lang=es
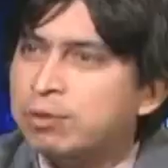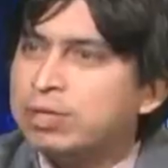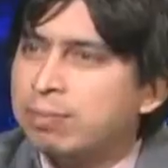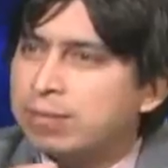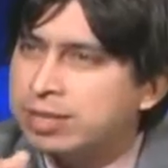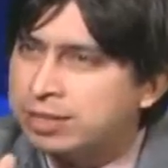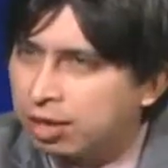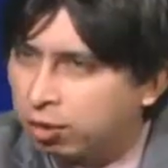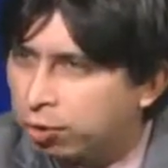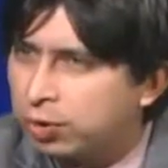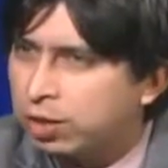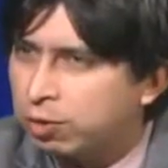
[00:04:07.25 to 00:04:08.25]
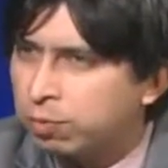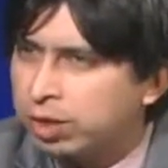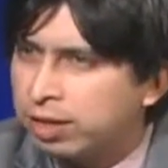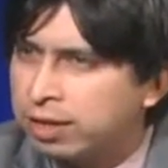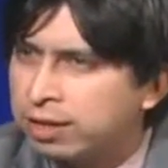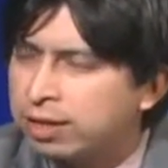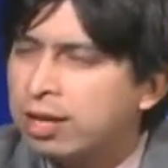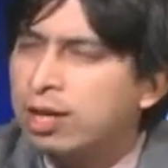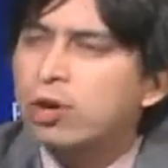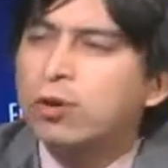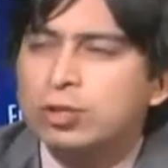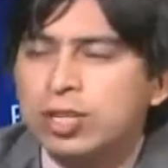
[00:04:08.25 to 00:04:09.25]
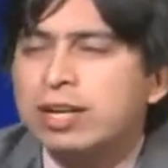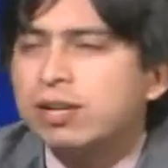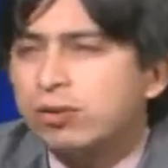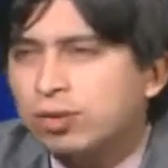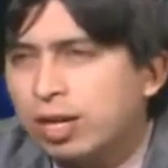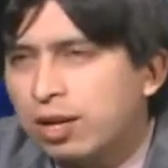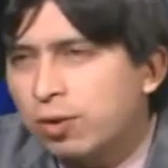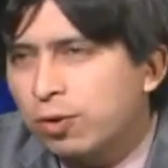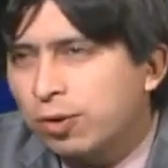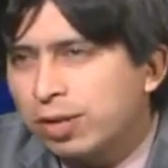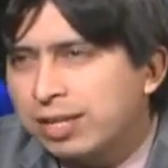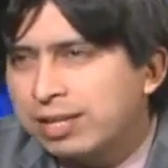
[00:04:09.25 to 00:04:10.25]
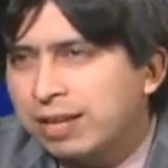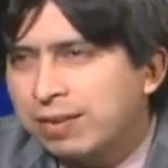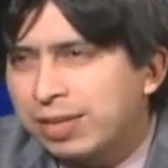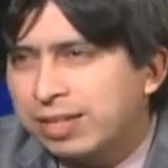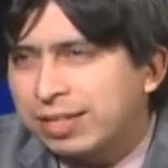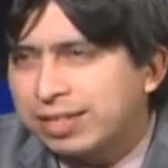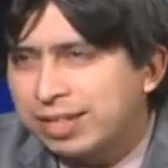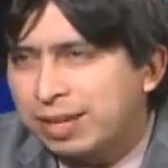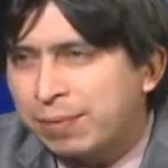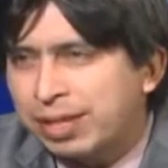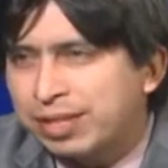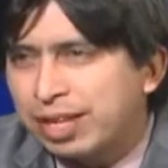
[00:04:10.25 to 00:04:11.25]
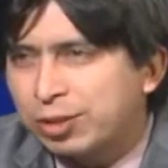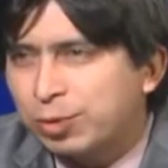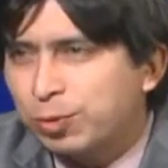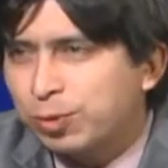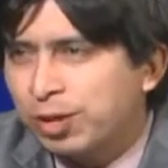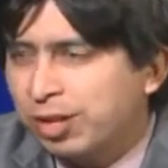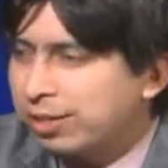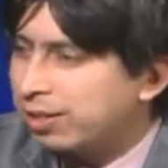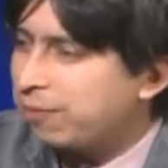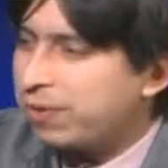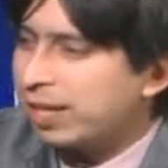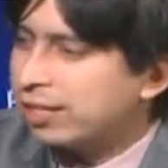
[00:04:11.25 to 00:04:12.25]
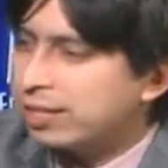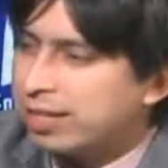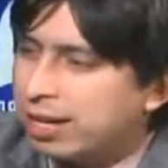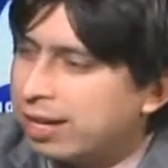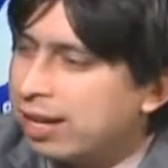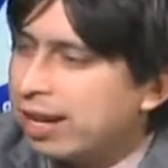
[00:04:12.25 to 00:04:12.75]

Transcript: también desarrollo de las comunidades? ¿O se han encontrado con esta vertiente que planteas tú de financiar las